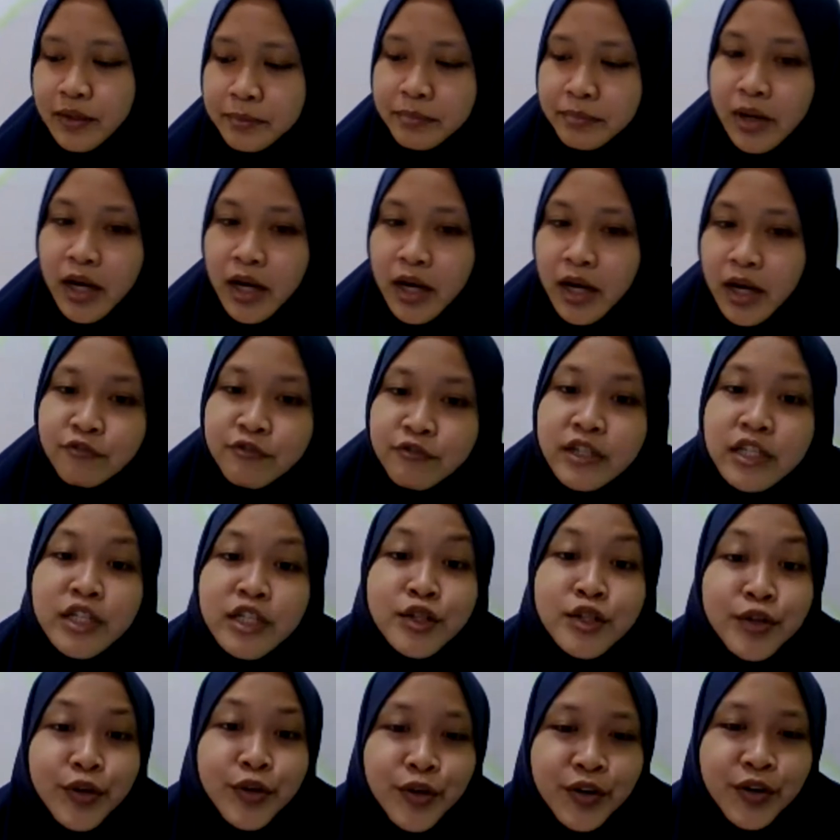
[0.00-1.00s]
by
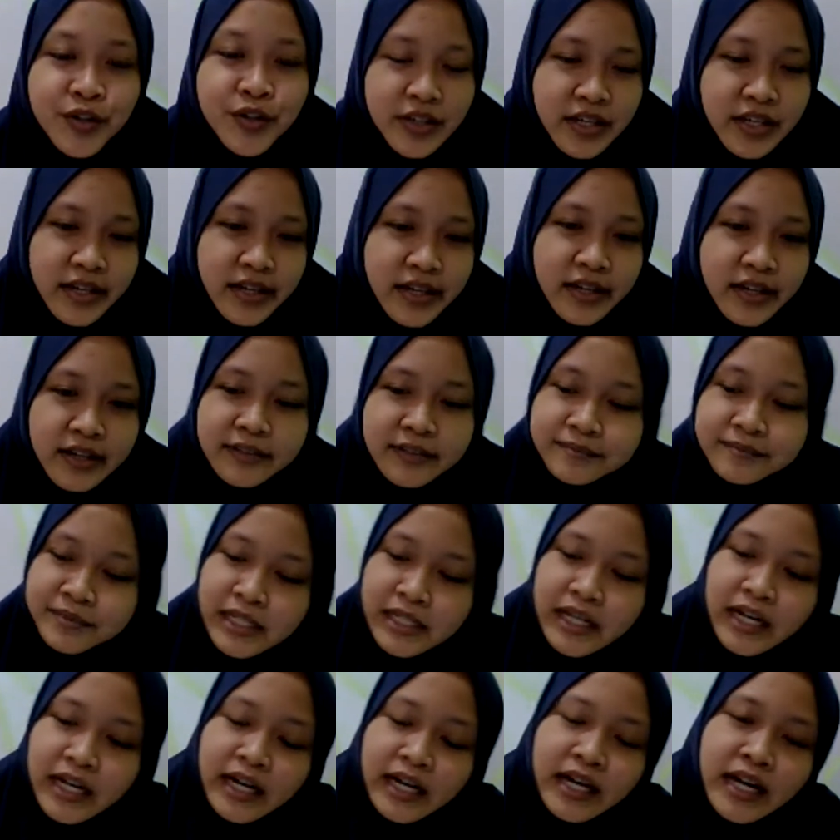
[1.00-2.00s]
video ya
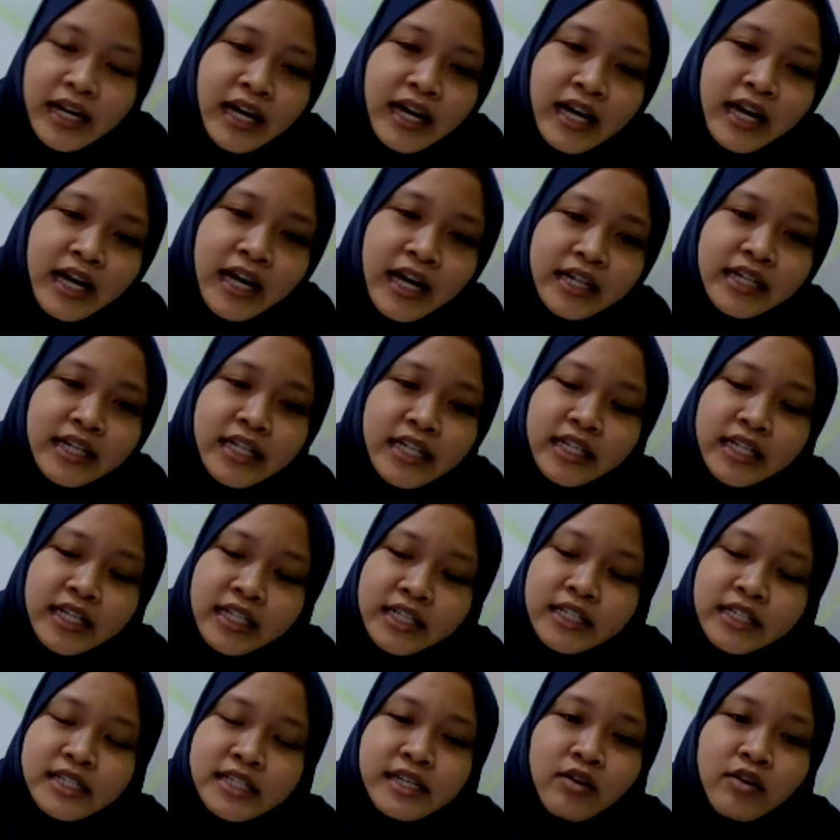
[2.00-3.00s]
karena hari ini
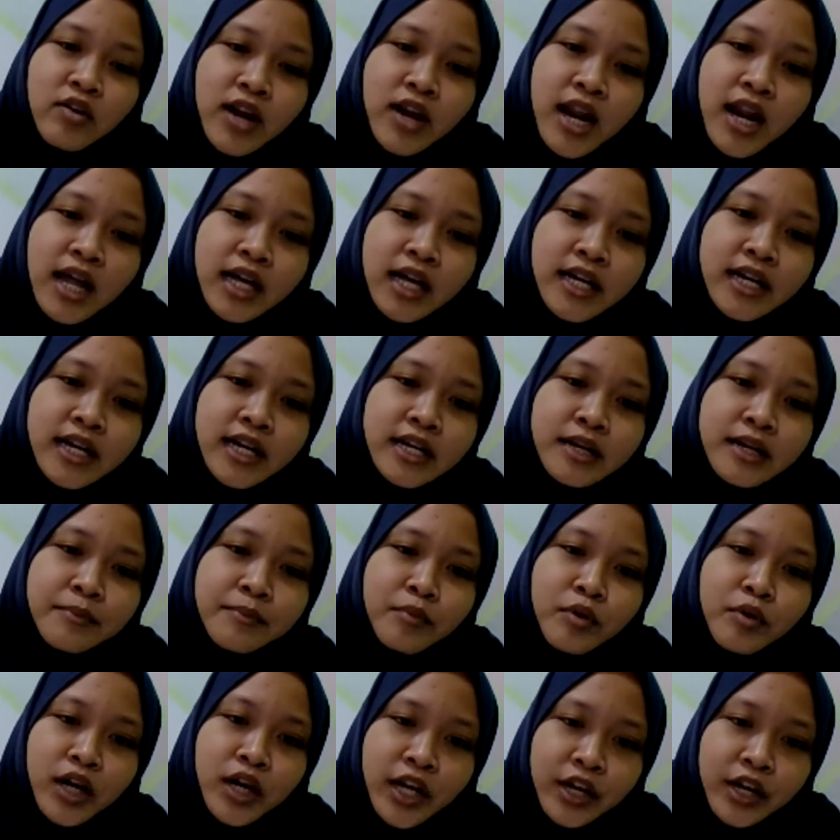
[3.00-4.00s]
di sekolah lagi ada
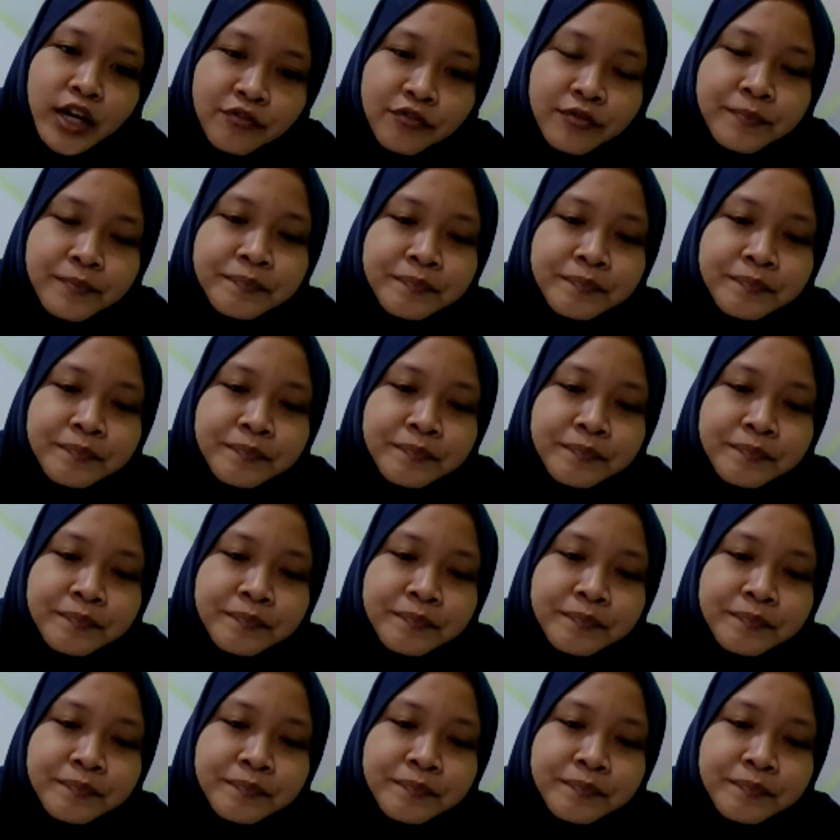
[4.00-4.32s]
monef